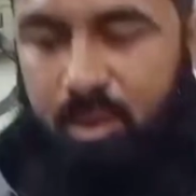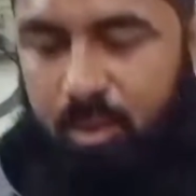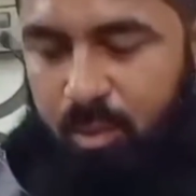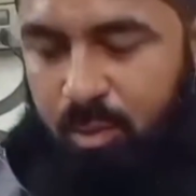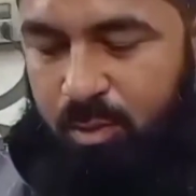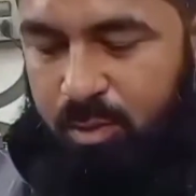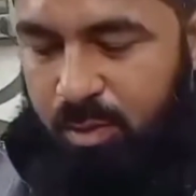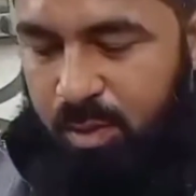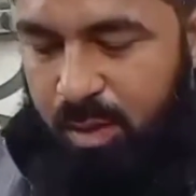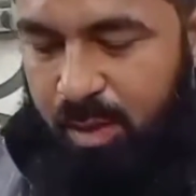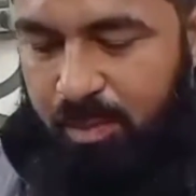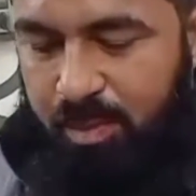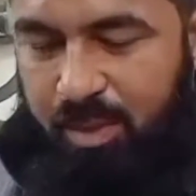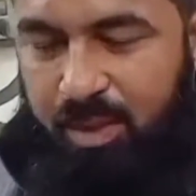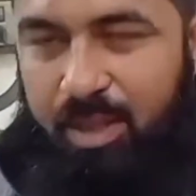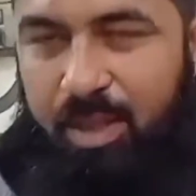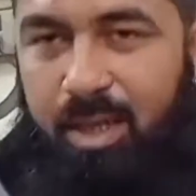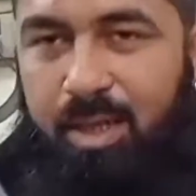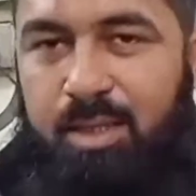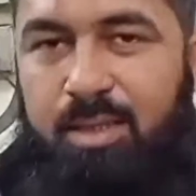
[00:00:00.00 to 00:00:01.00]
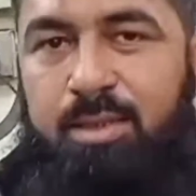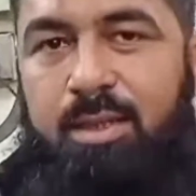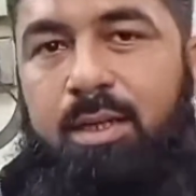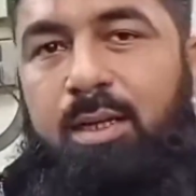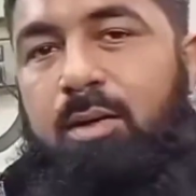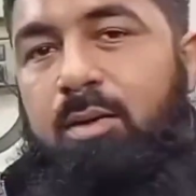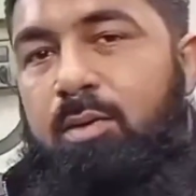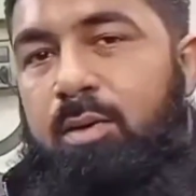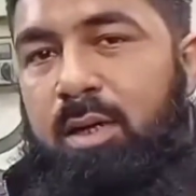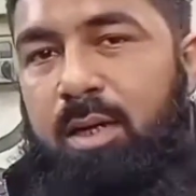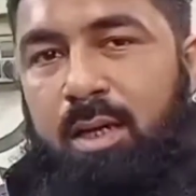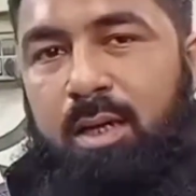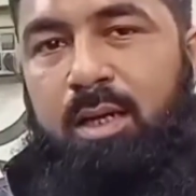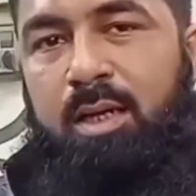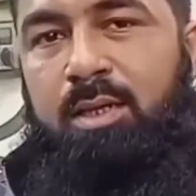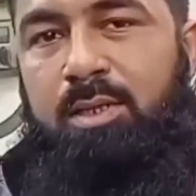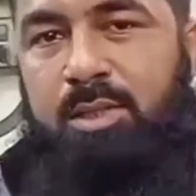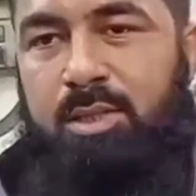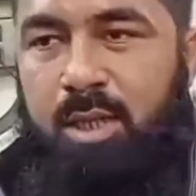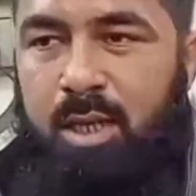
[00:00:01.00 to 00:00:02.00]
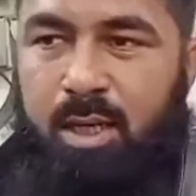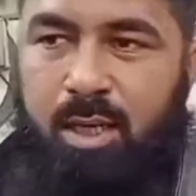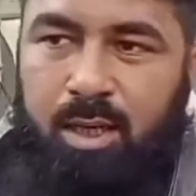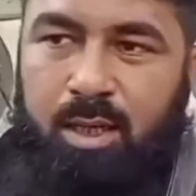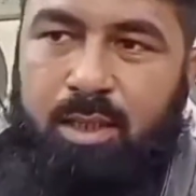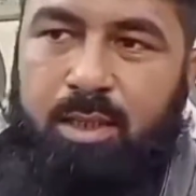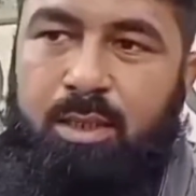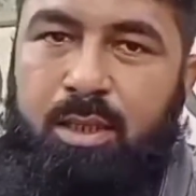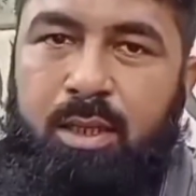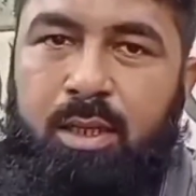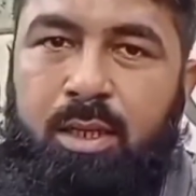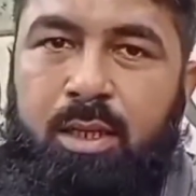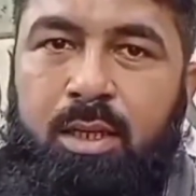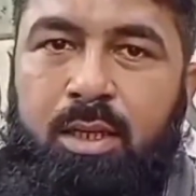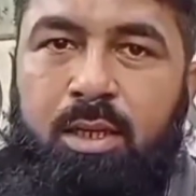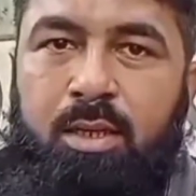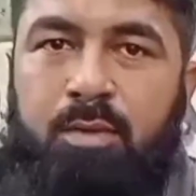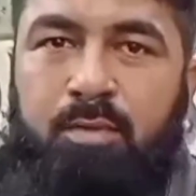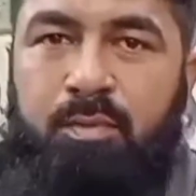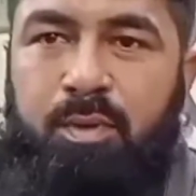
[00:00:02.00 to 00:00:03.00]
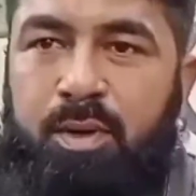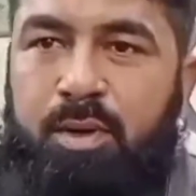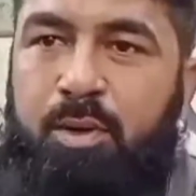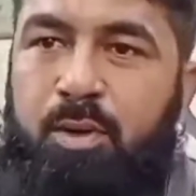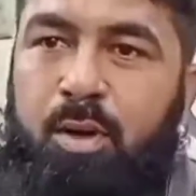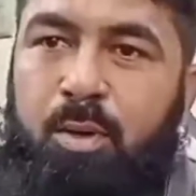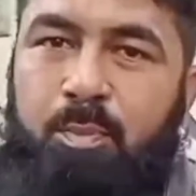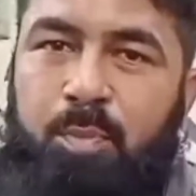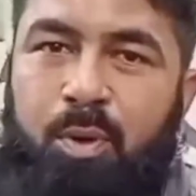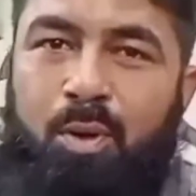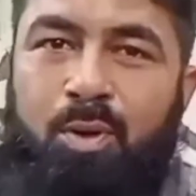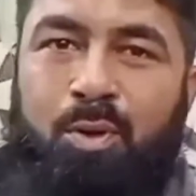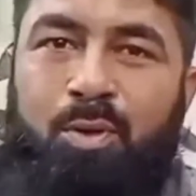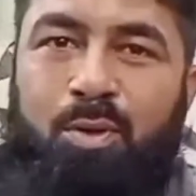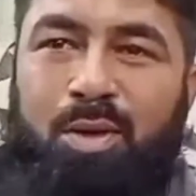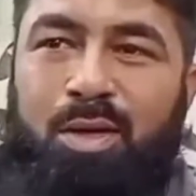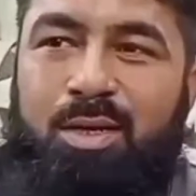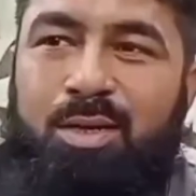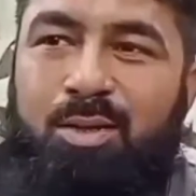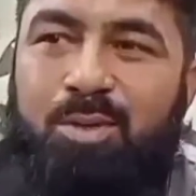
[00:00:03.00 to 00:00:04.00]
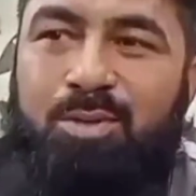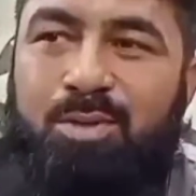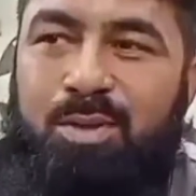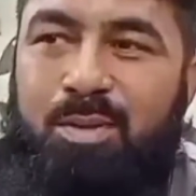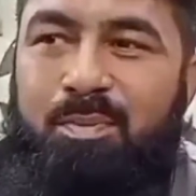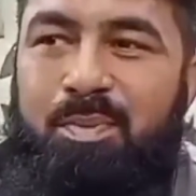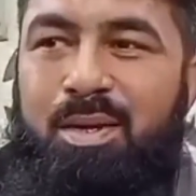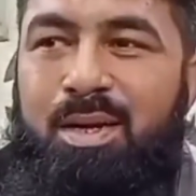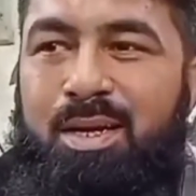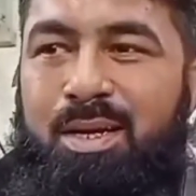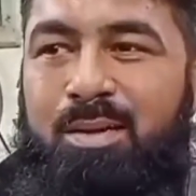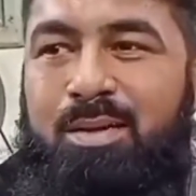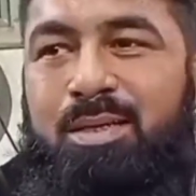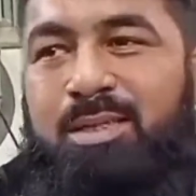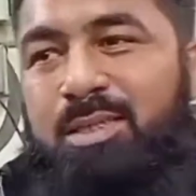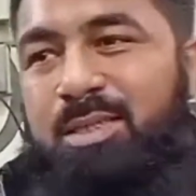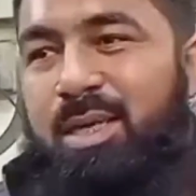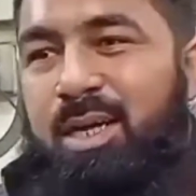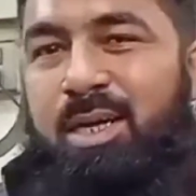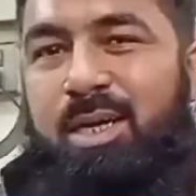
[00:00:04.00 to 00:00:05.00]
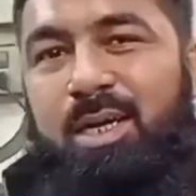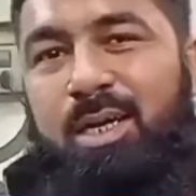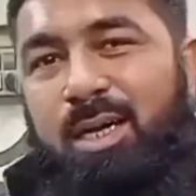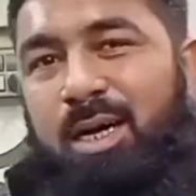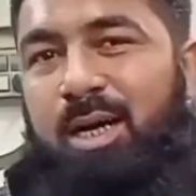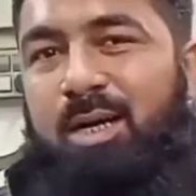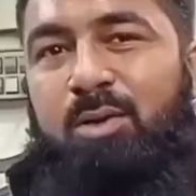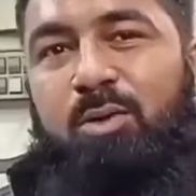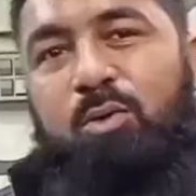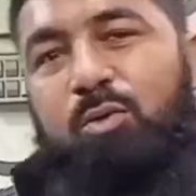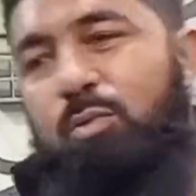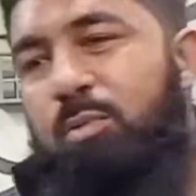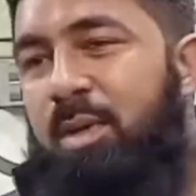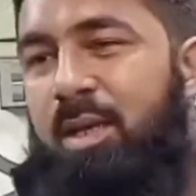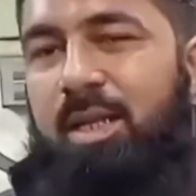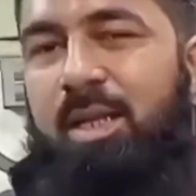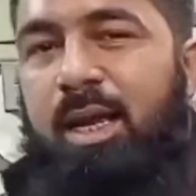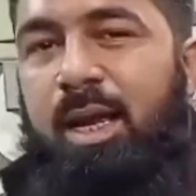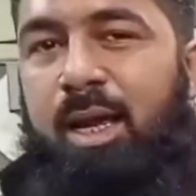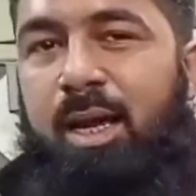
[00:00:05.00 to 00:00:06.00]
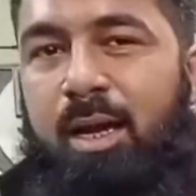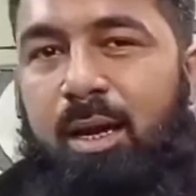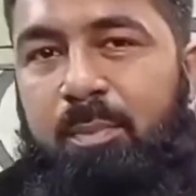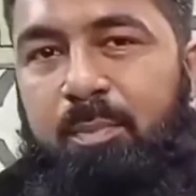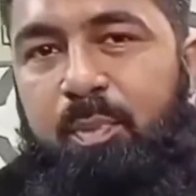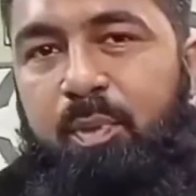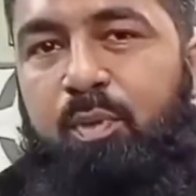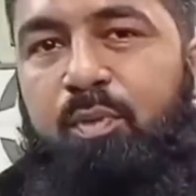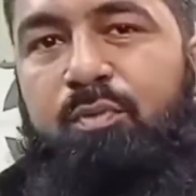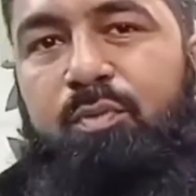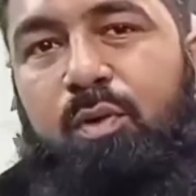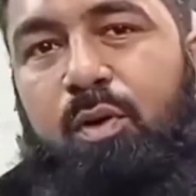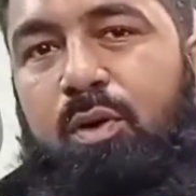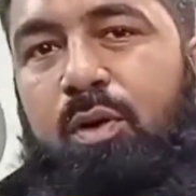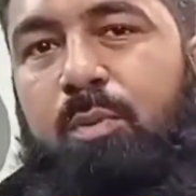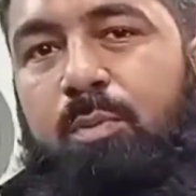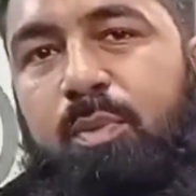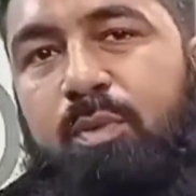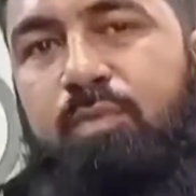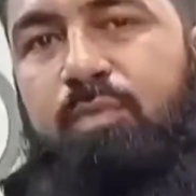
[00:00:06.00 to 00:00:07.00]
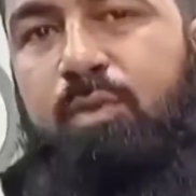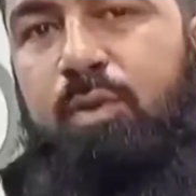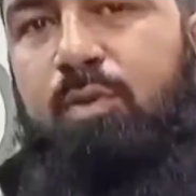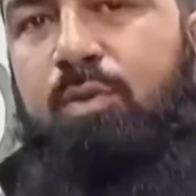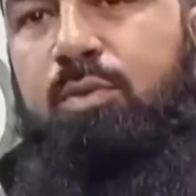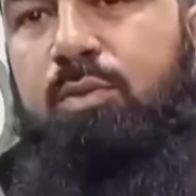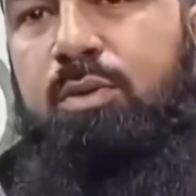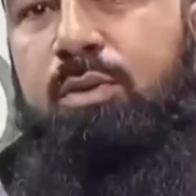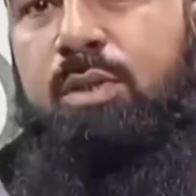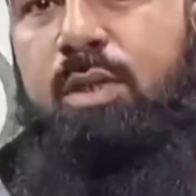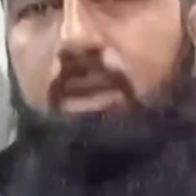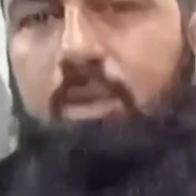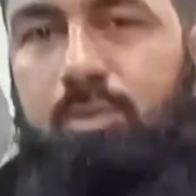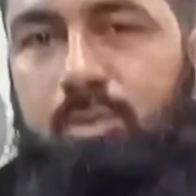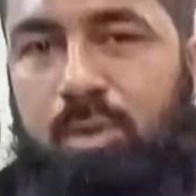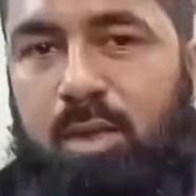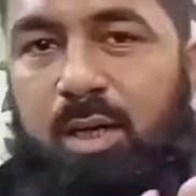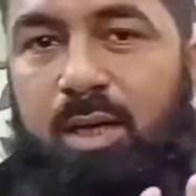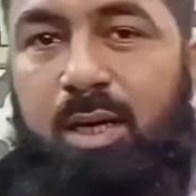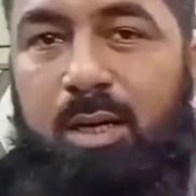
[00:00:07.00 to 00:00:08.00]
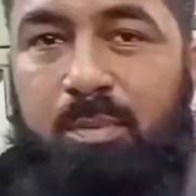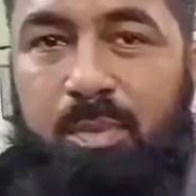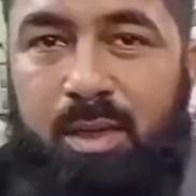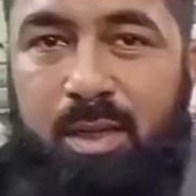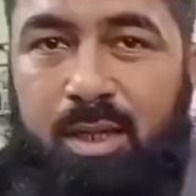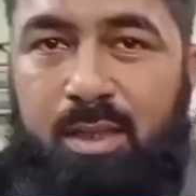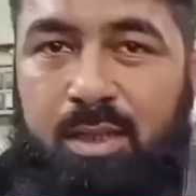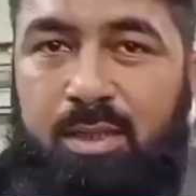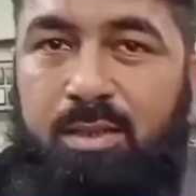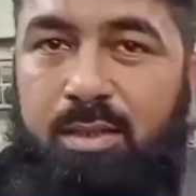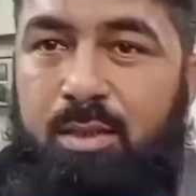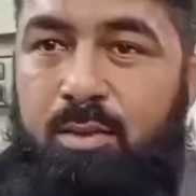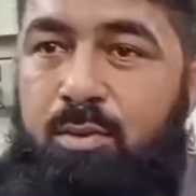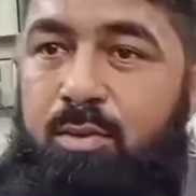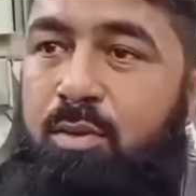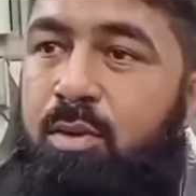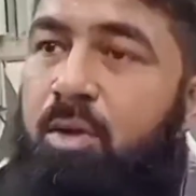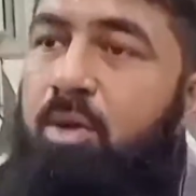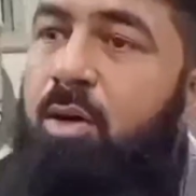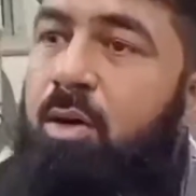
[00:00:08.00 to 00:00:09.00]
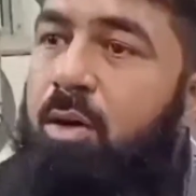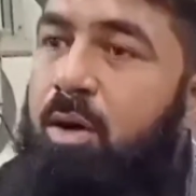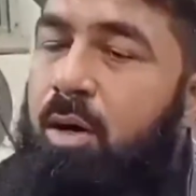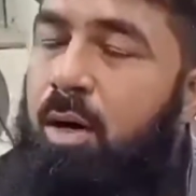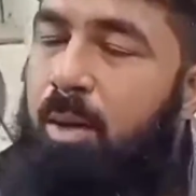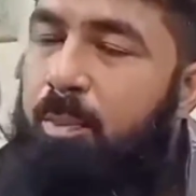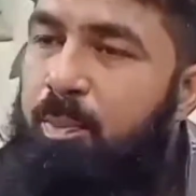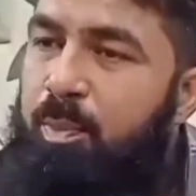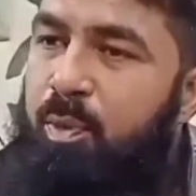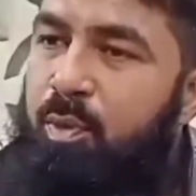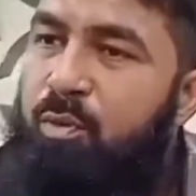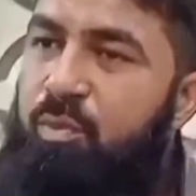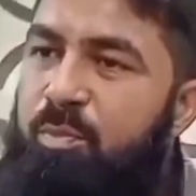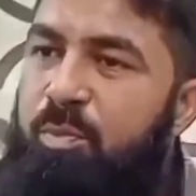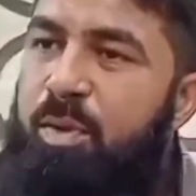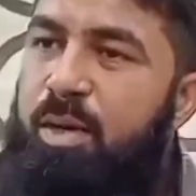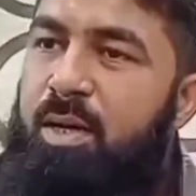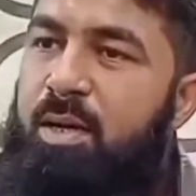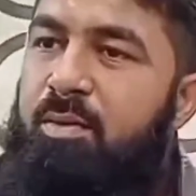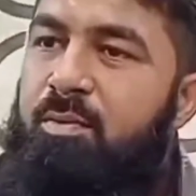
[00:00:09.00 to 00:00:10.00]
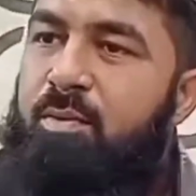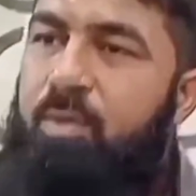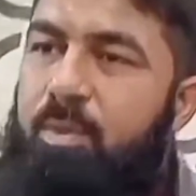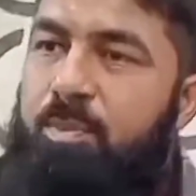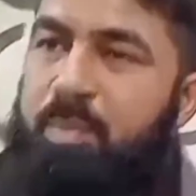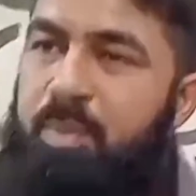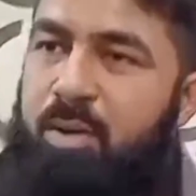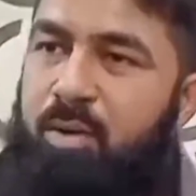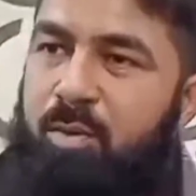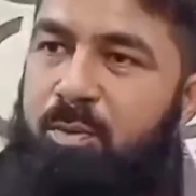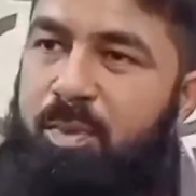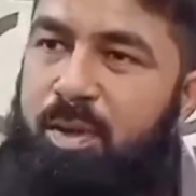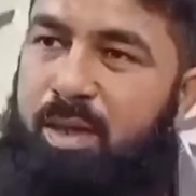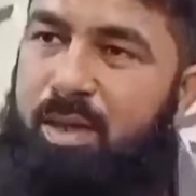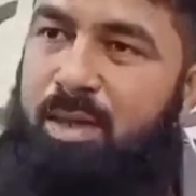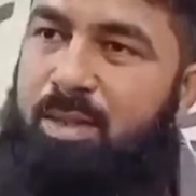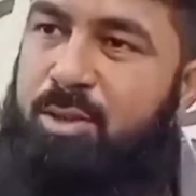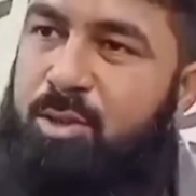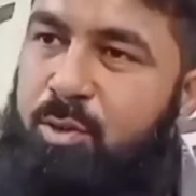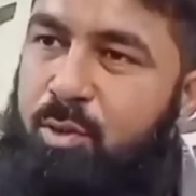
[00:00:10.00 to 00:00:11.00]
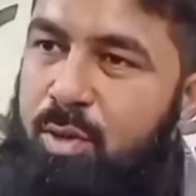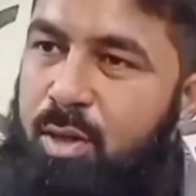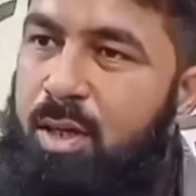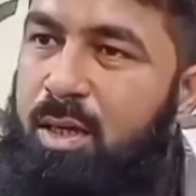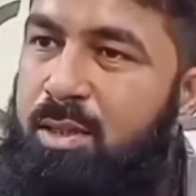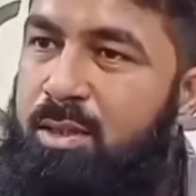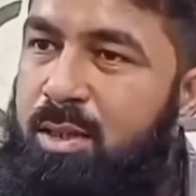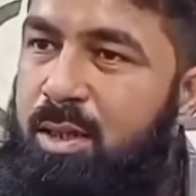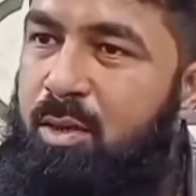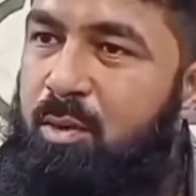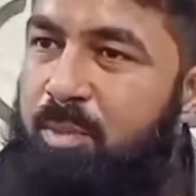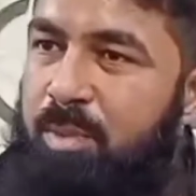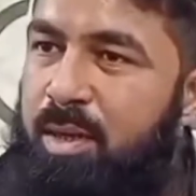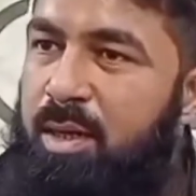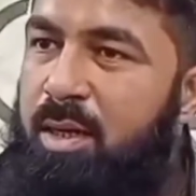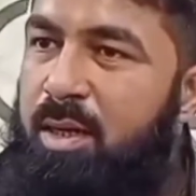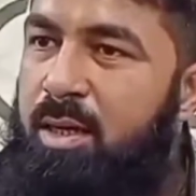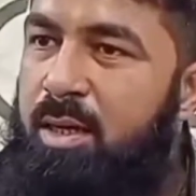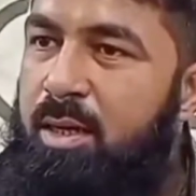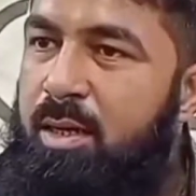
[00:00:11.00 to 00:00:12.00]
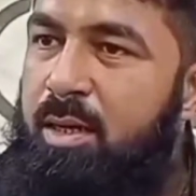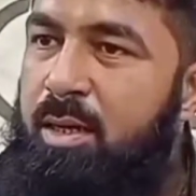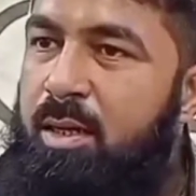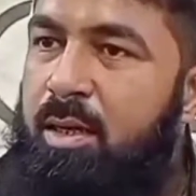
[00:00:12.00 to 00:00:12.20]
तो इसीलिए अभी दिखा नहीं सका हूँ लेकिन इन वीडियो अपलोड होगी तो इससे पहले इन आर टू मिल जाएगा अप्रूव नॉन अप्रूव दोनों चीज़ें उसके रेट बताता चलो अप्रूव में वो अपने को पड़ेगा सोलह हज़ार रुपये का